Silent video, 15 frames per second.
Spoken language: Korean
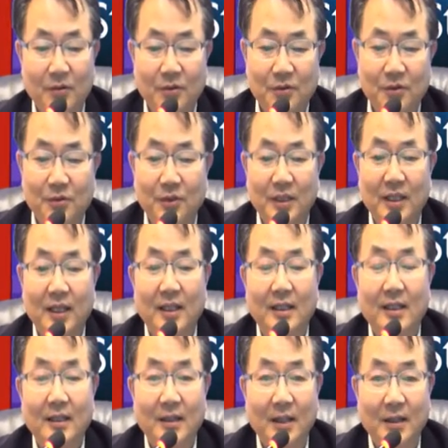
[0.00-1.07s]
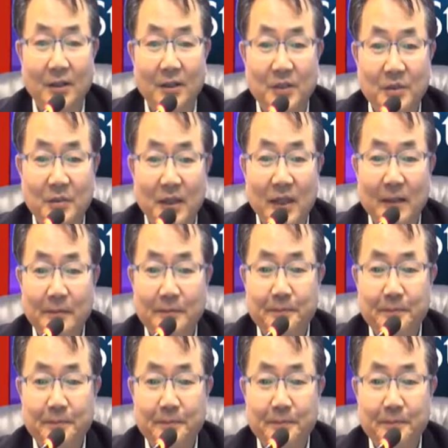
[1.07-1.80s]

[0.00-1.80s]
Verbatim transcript: 수 있게 된다는 것입니다.